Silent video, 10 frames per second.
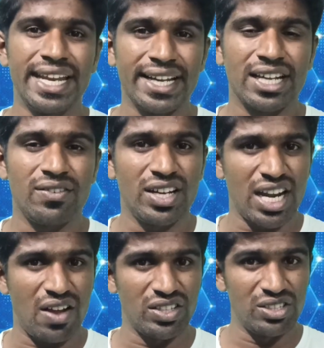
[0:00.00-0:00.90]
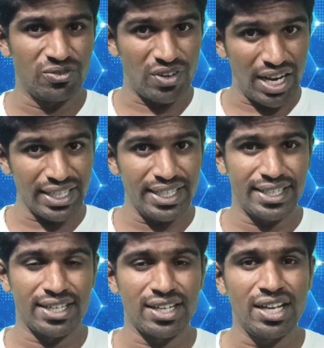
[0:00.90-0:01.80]
டேட்டாவை நான் வந்து
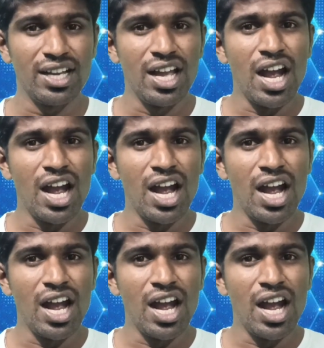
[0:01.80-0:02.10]
வாங்கிட்டேன்னா